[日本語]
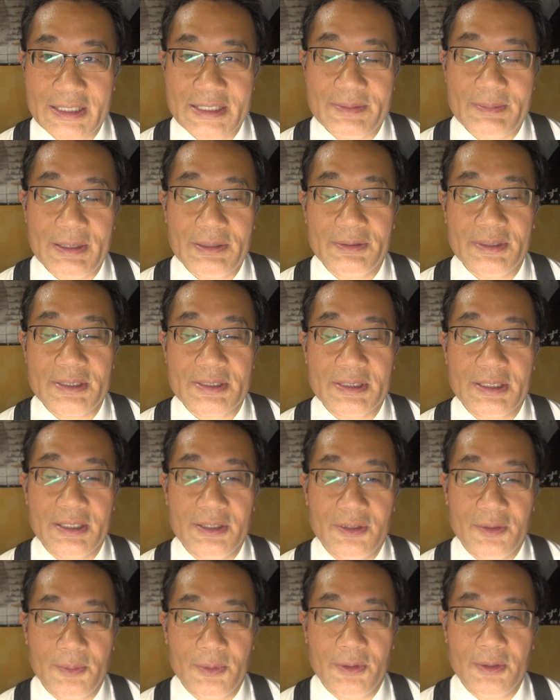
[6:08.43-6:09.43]
てしまうんです
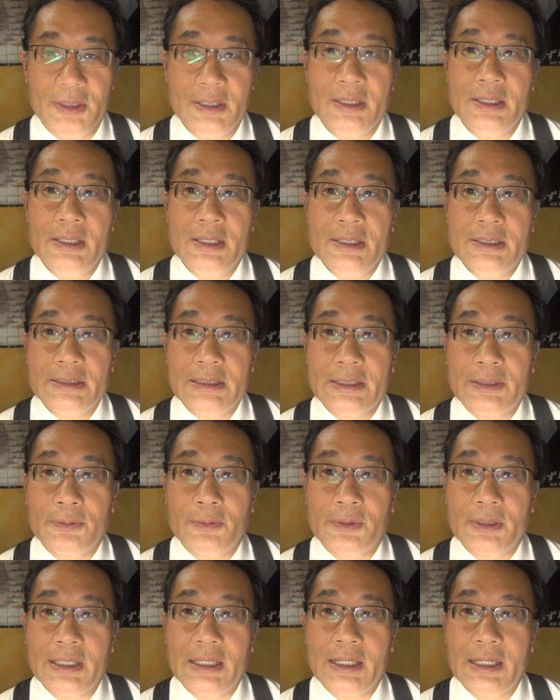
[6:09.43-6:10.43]
けれどもさて
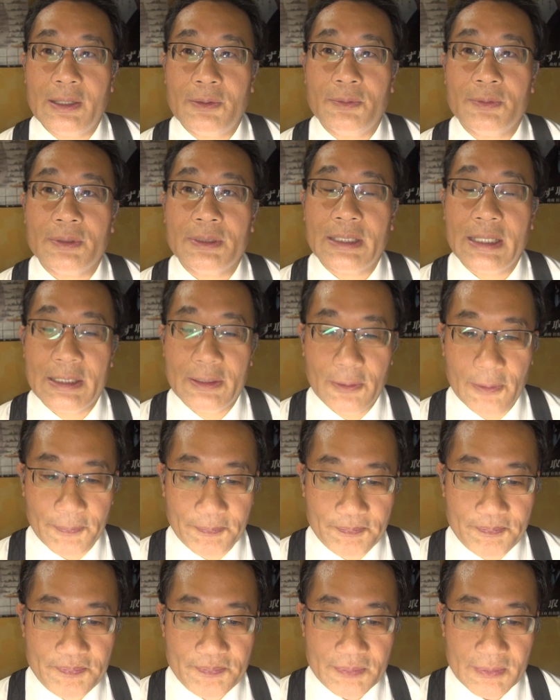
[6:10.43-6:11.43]
ここからが本題
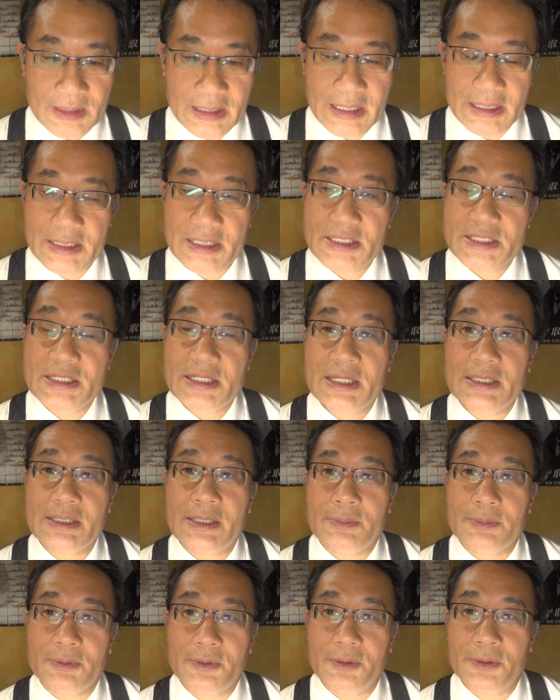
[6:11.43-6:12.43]
の、え西
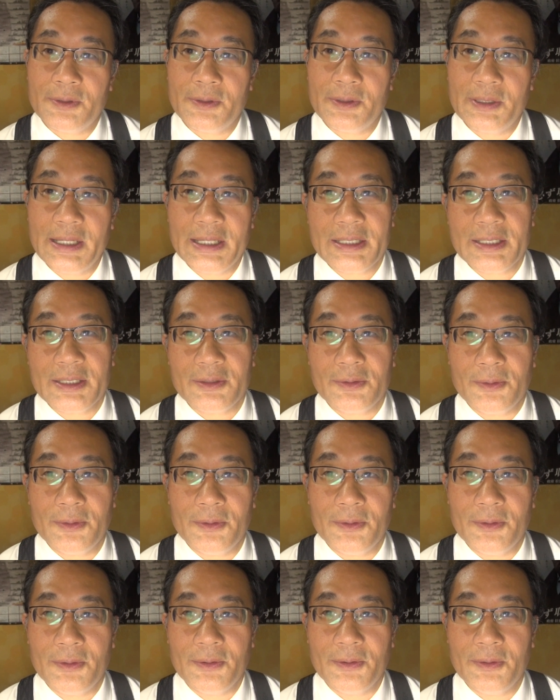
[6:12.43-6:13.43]
麻布の駅
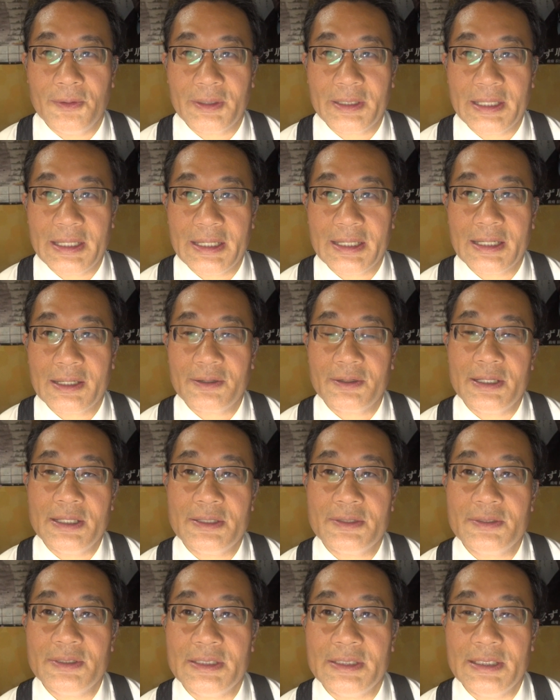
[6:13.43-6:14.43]
の計画
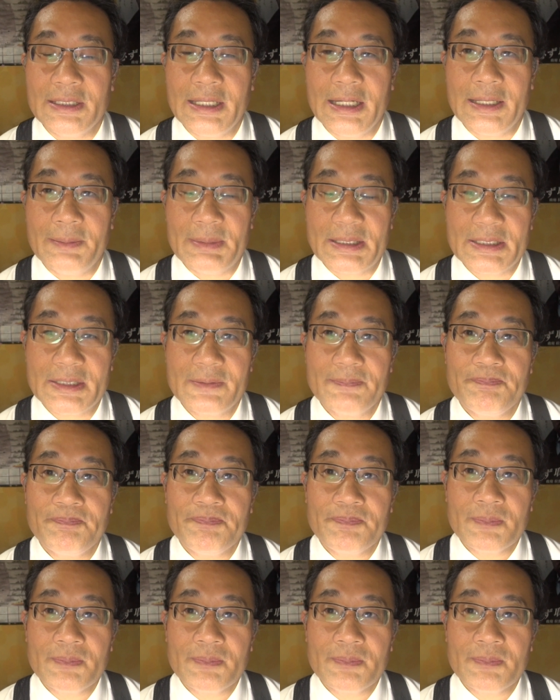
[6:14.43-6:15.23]
についてであります。